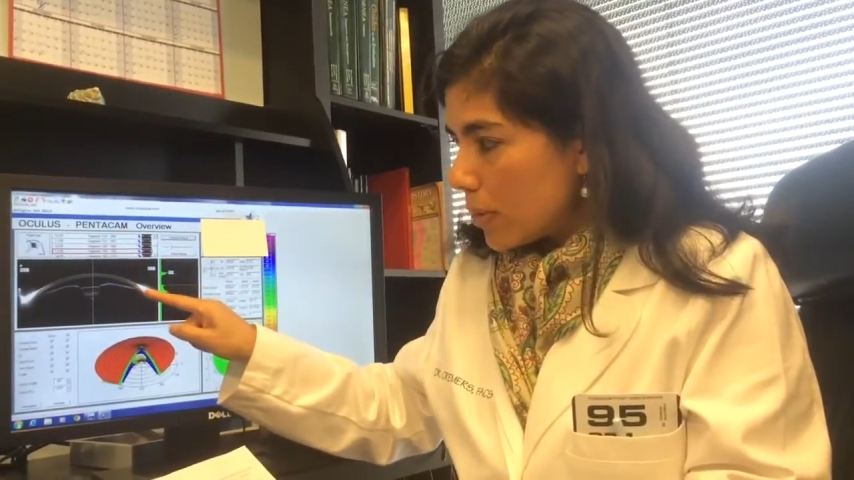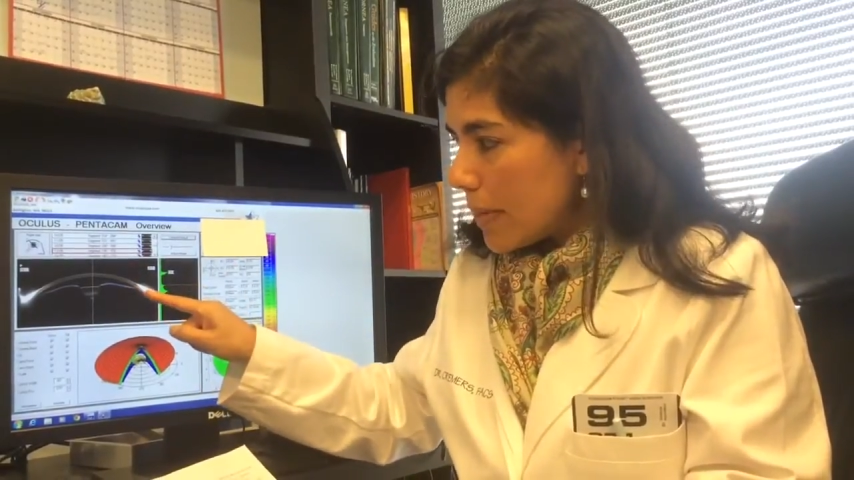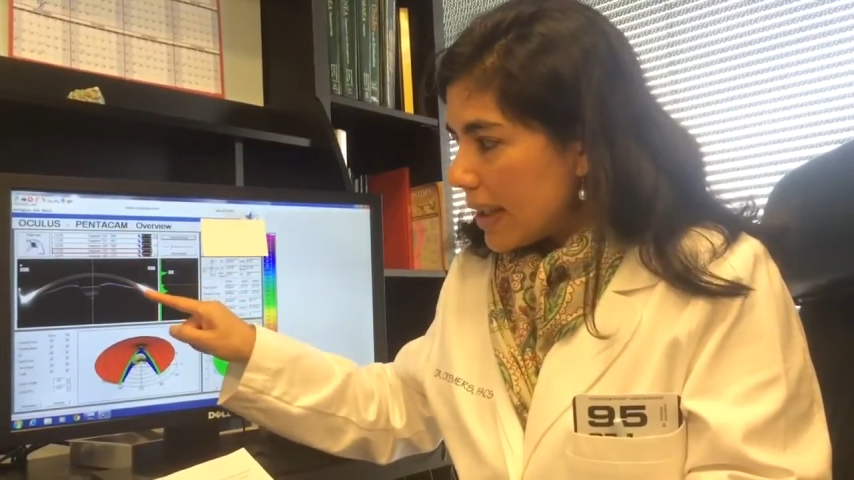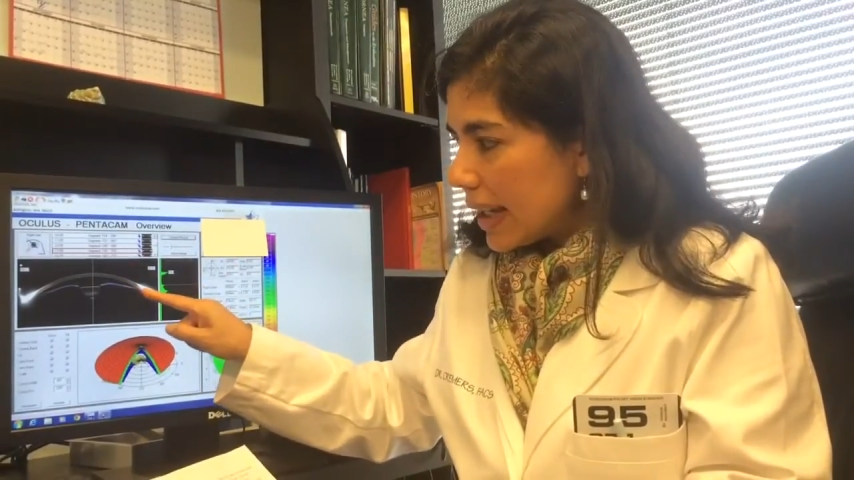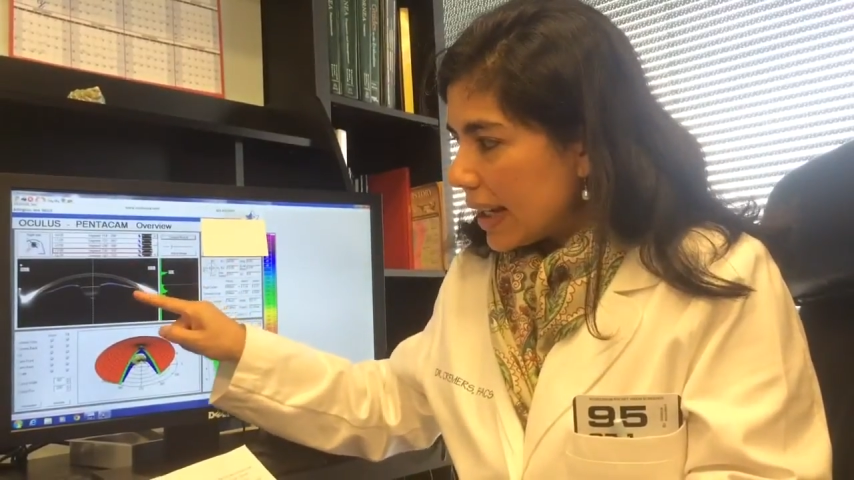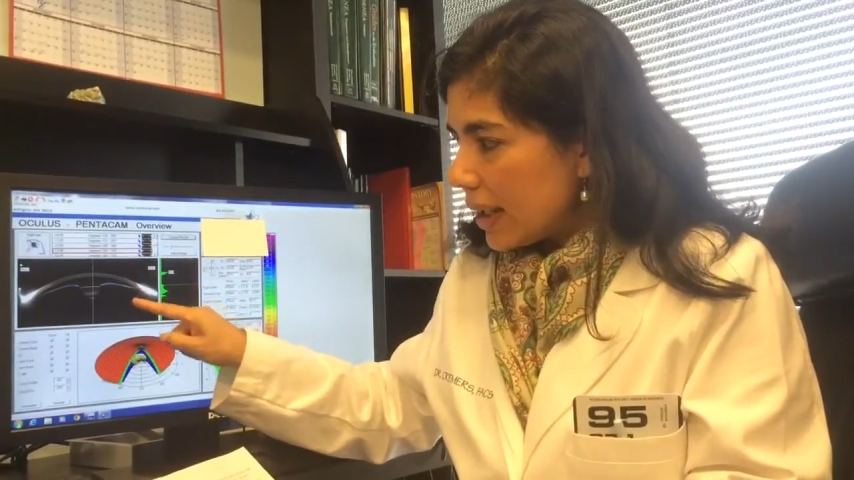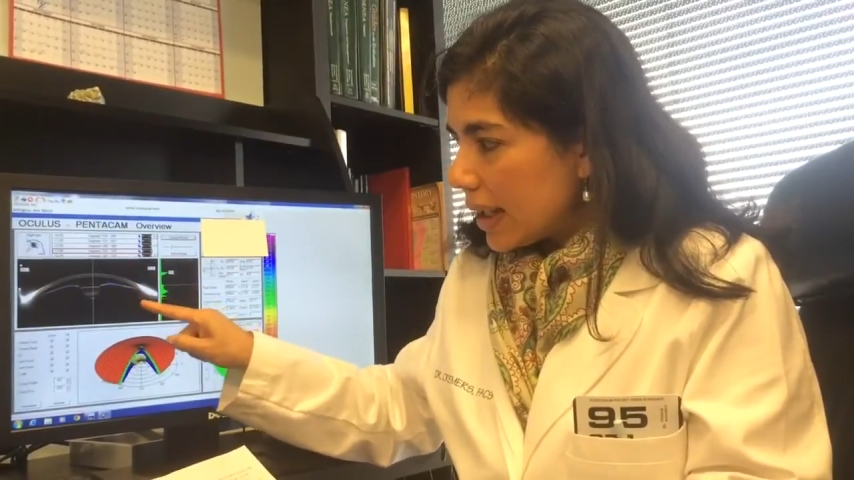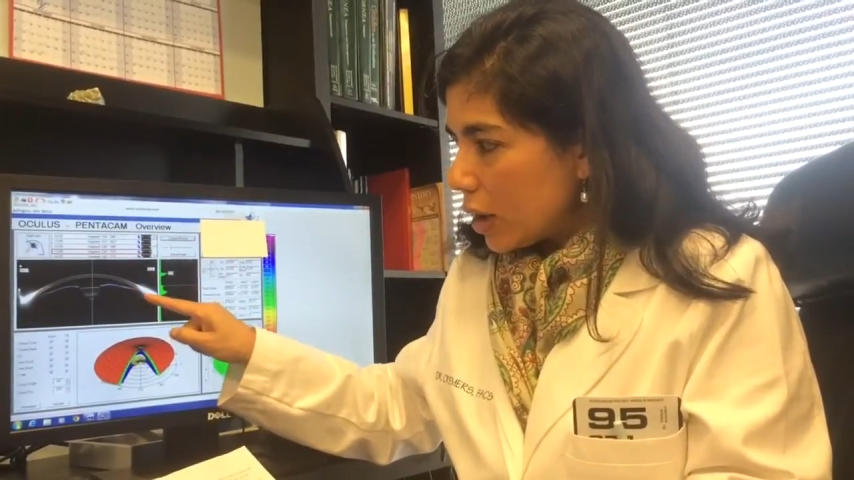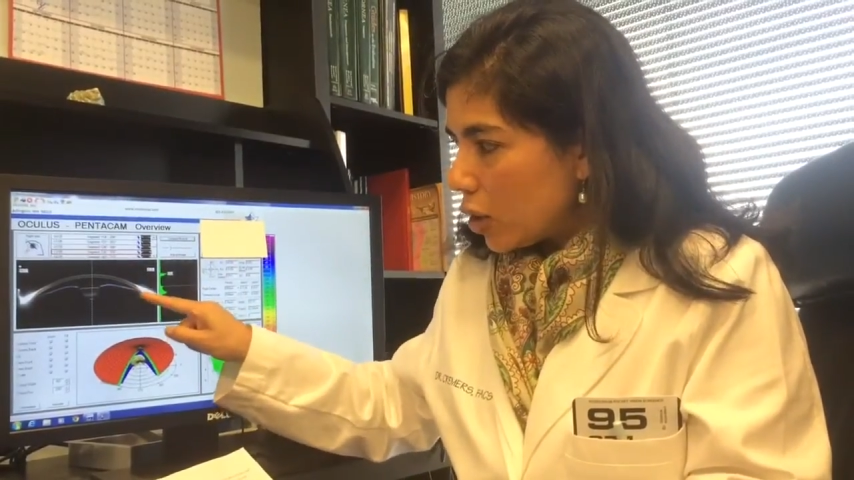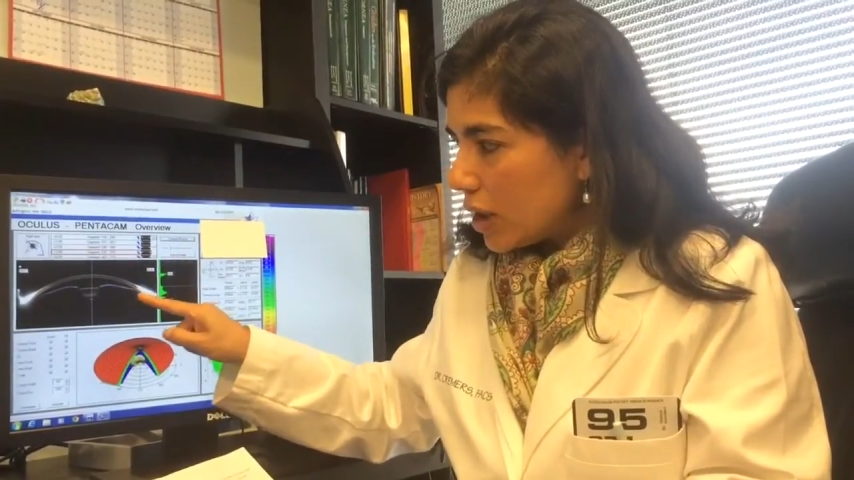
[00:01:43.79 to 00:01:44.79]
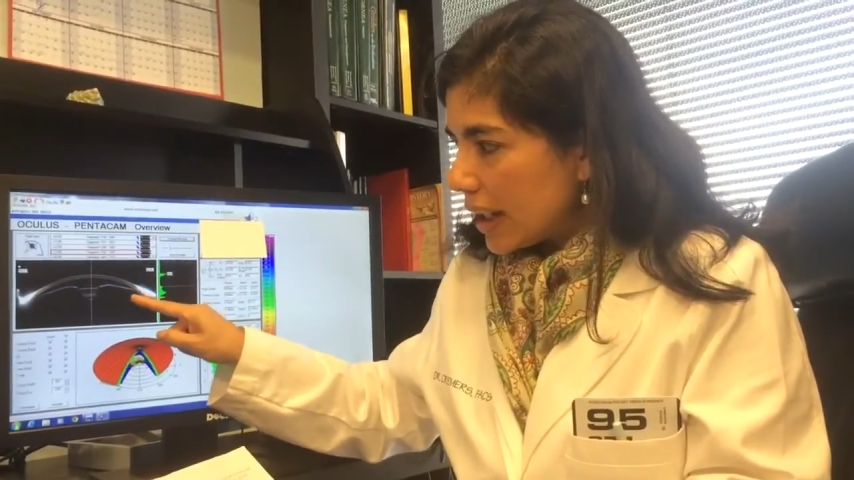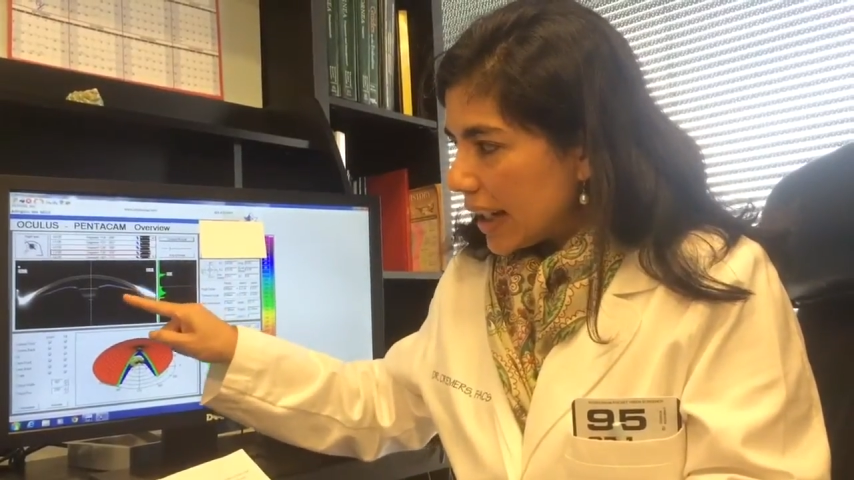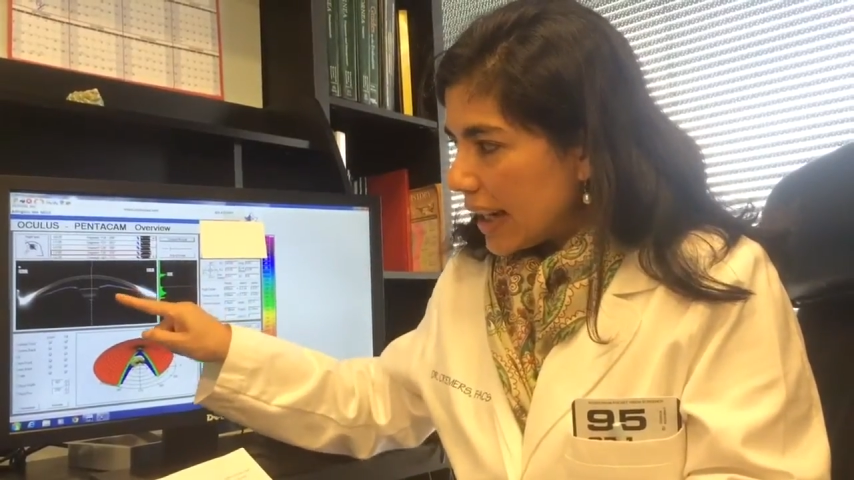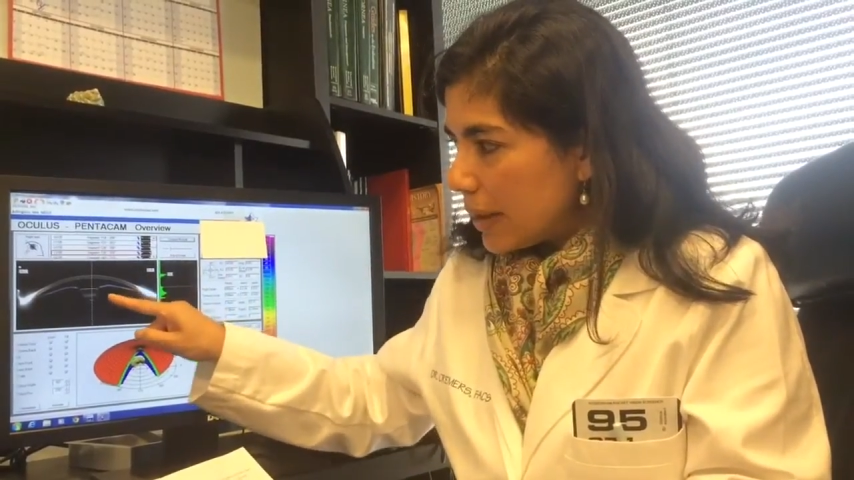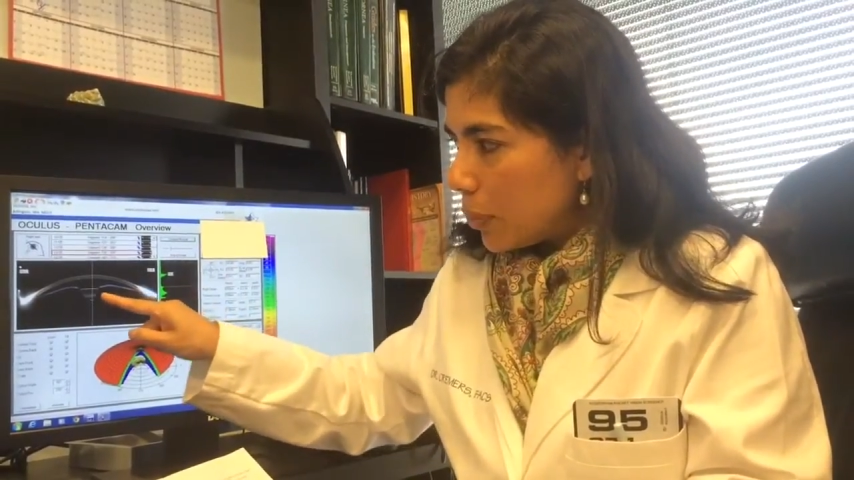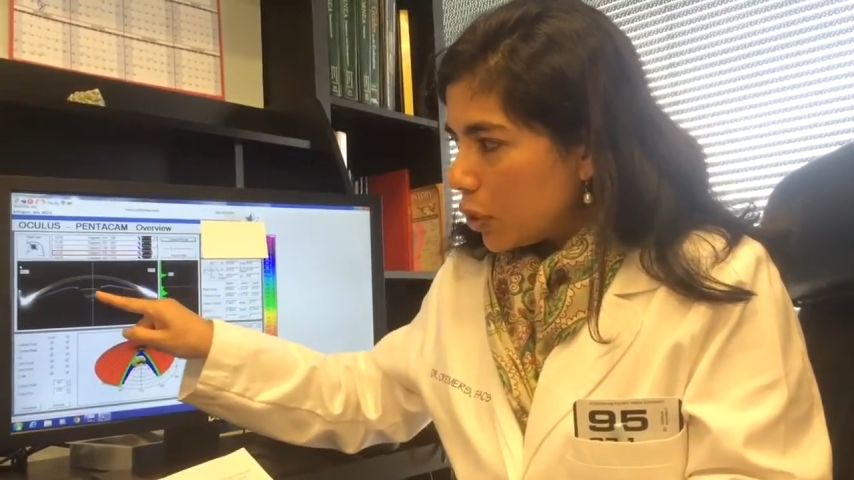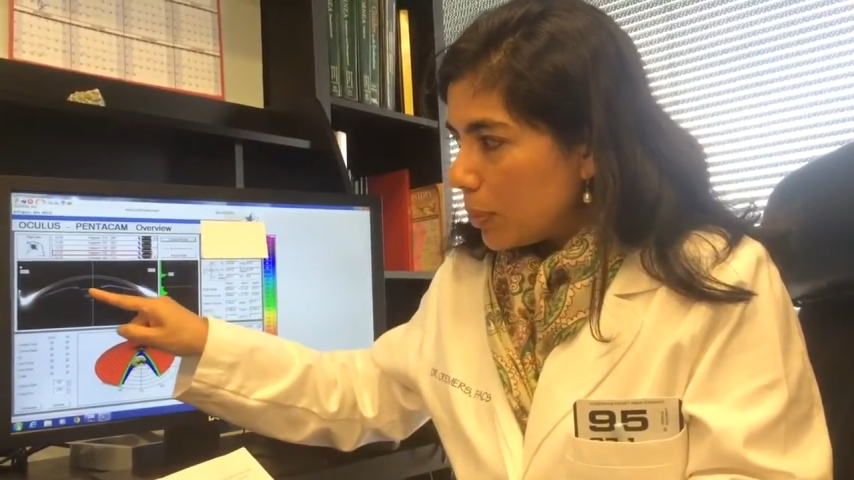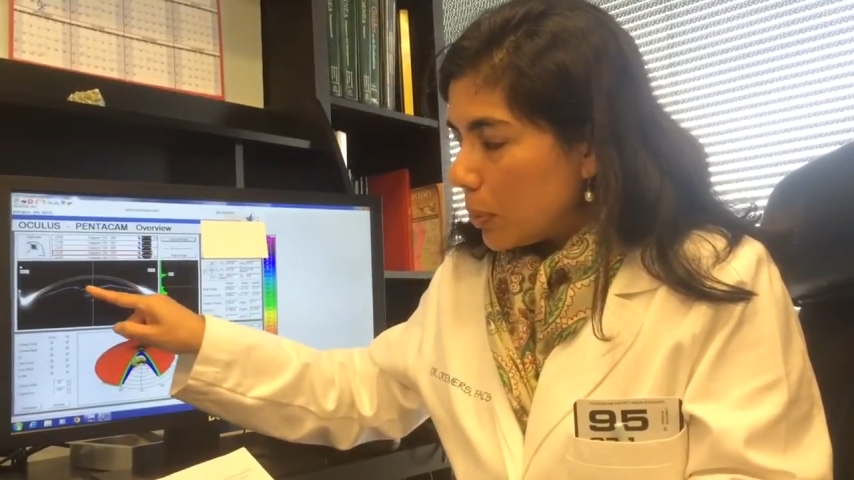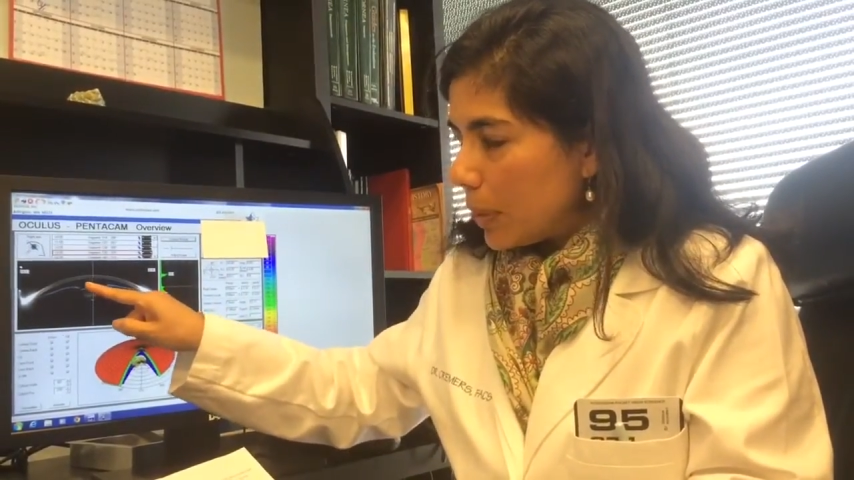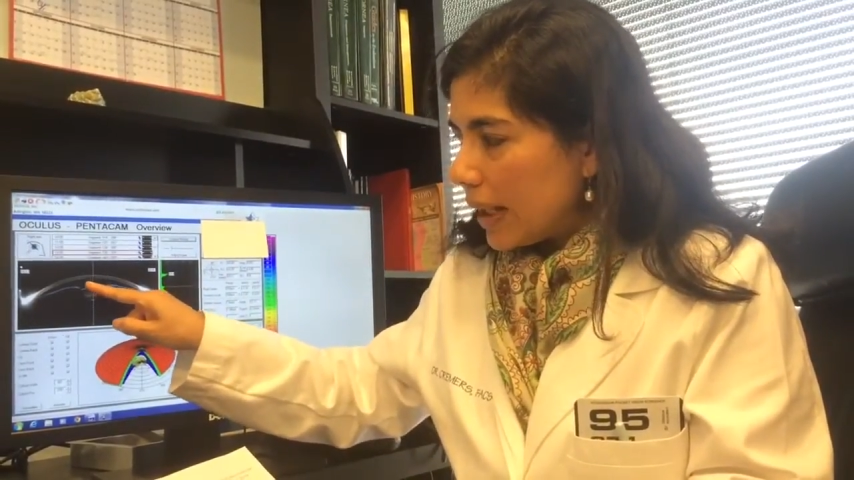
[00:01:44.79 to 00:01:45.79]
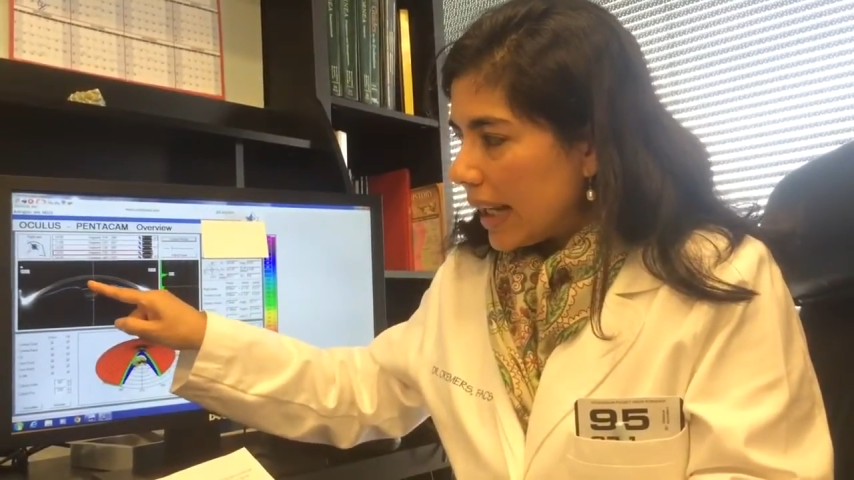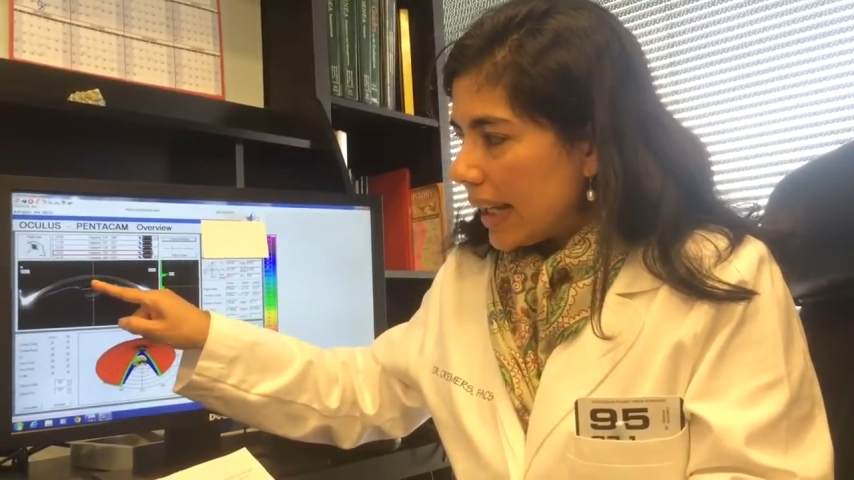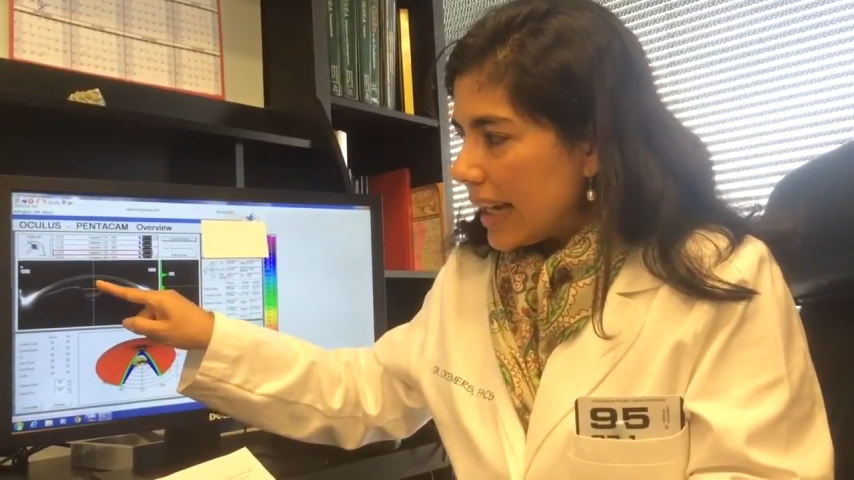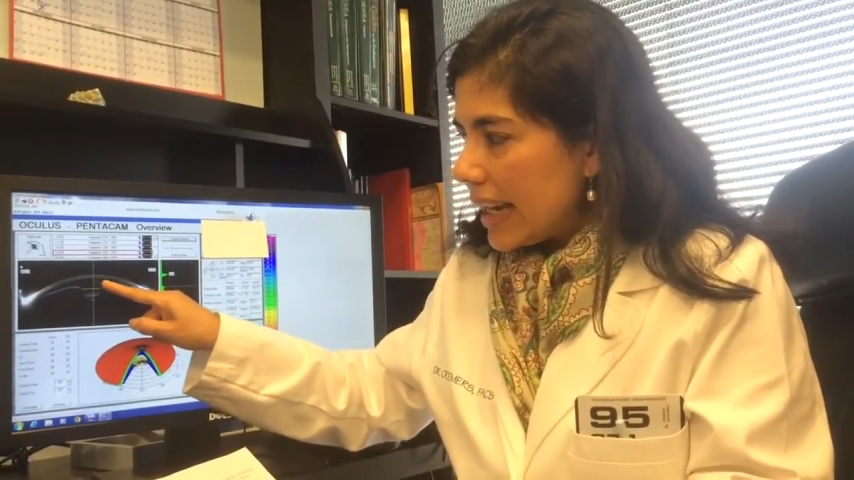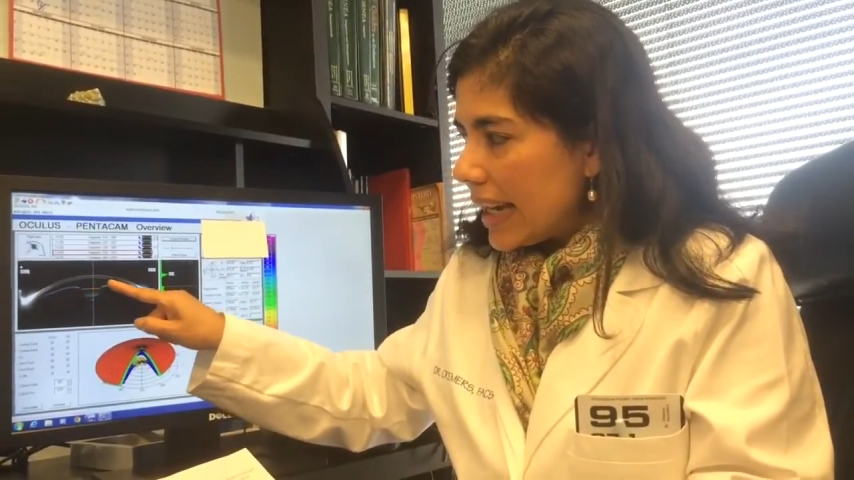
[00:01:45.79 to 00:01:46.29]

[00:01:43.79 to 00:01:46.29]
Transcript: Normalmente el líquido tiene que ir por el pupile